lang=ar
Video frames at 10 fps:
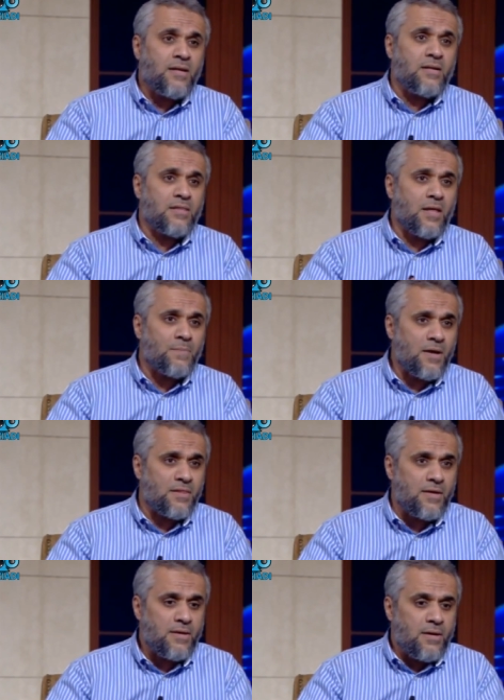ان النظام
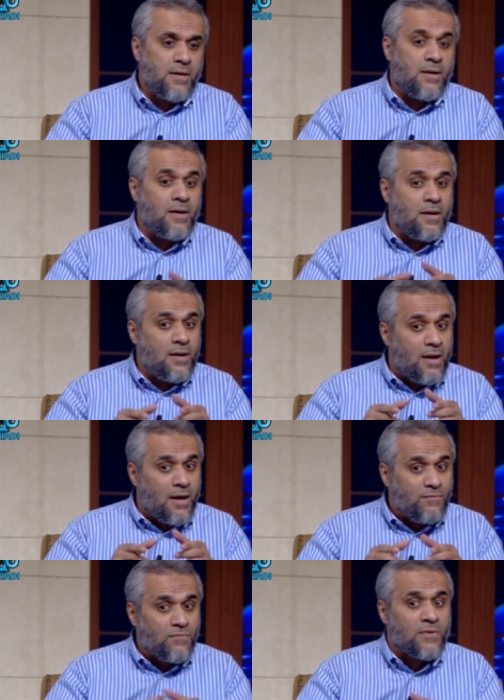هذا
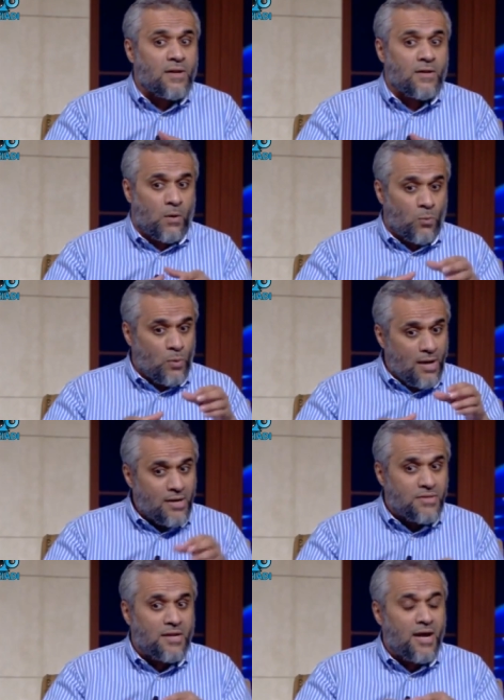الافضل او
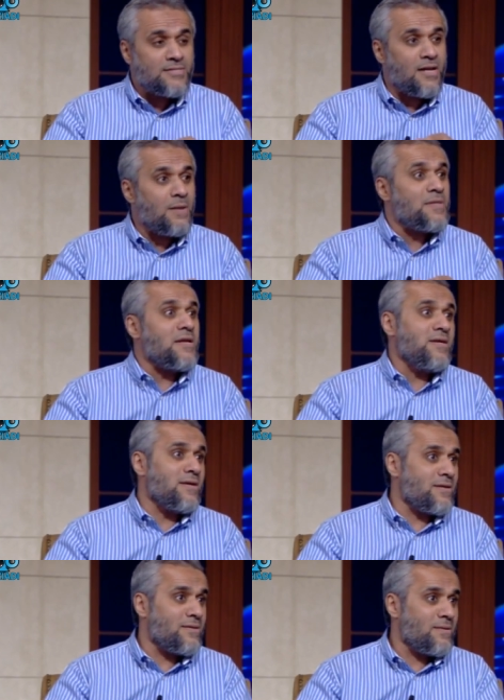الاكثر حاجه
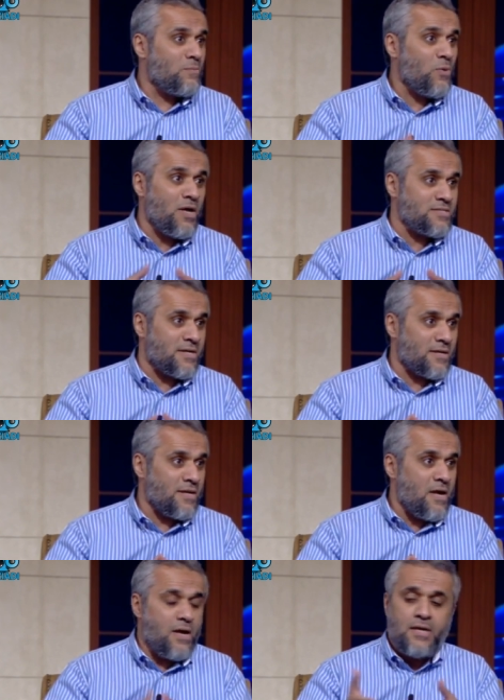للمدنيين مو العسكر
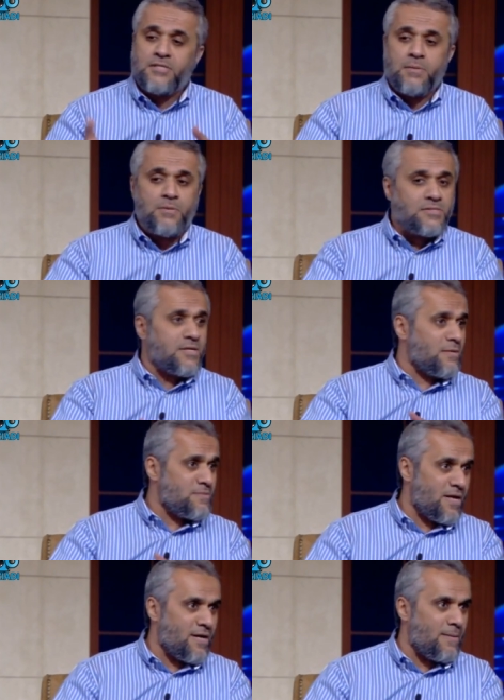العسكر ممكن يستخدم
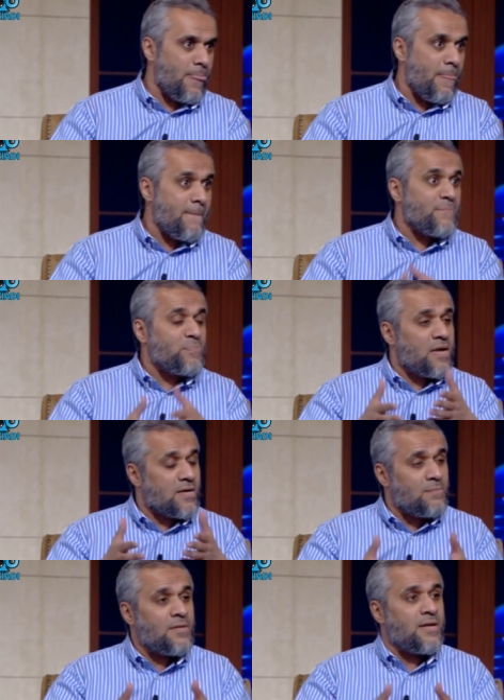سلاحه اي
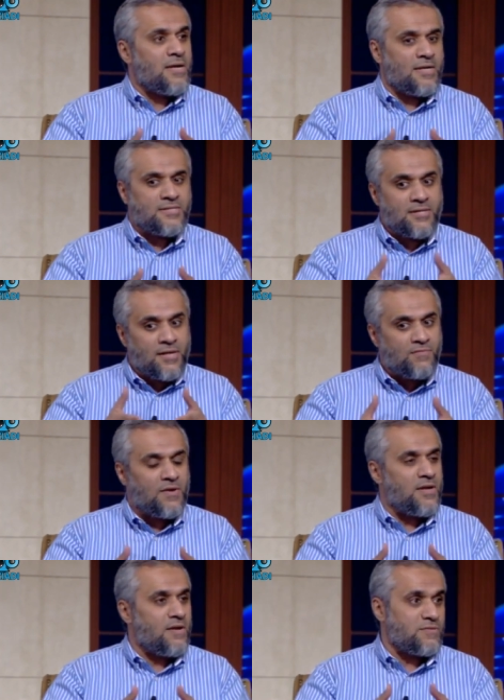لكن مدني عشان يدافع
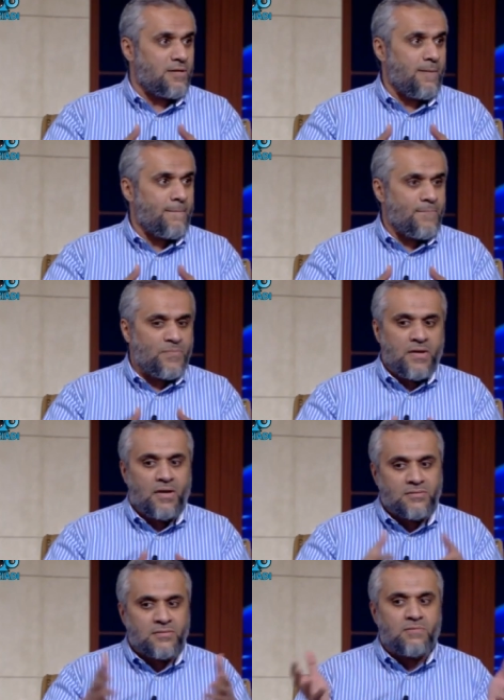عن نفسه نعم.
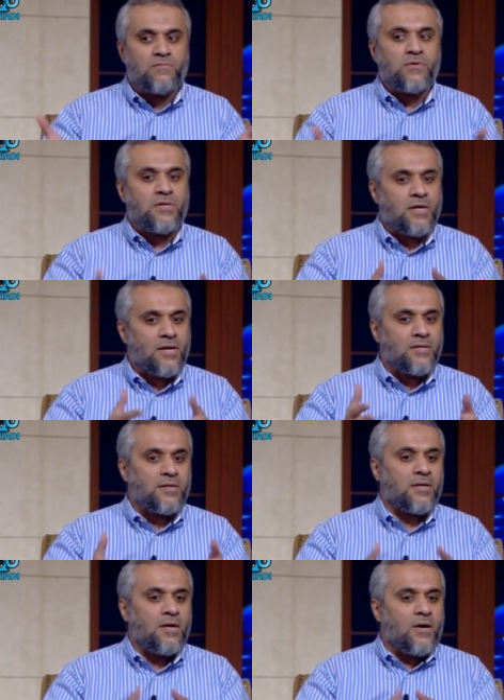خاصة في
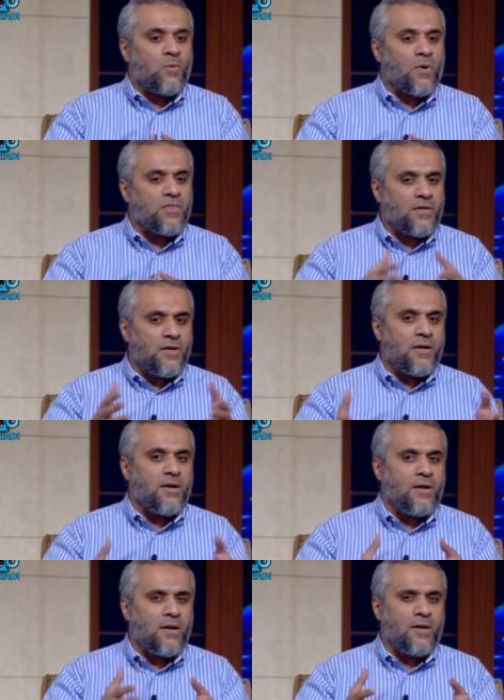يعني وضع
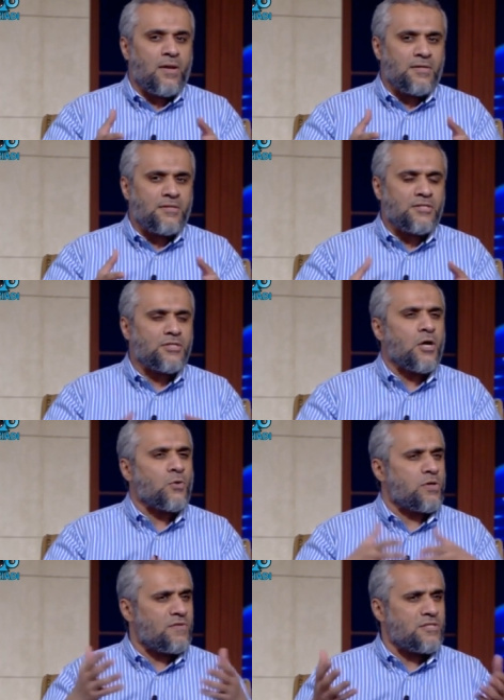يعني انتشار
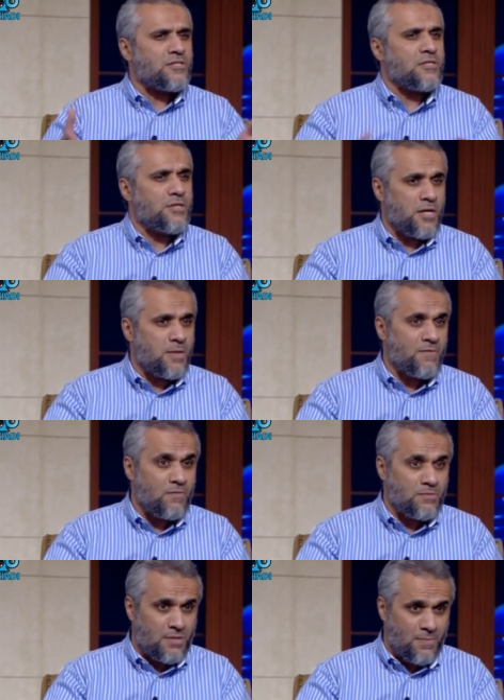وتفشي الجريمة في
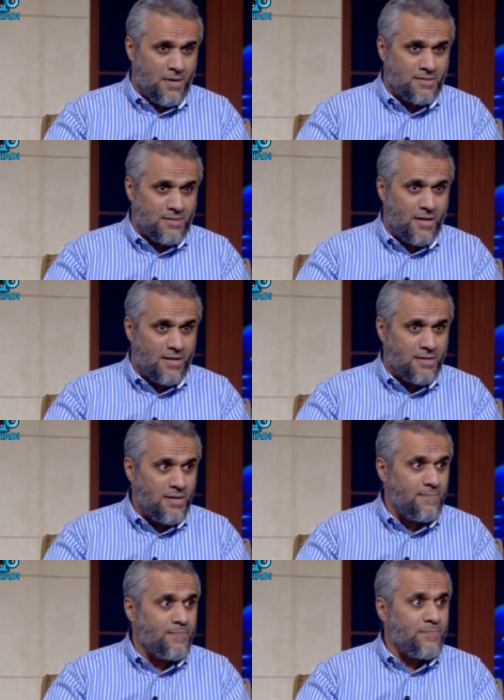المجتمعات الحالية بس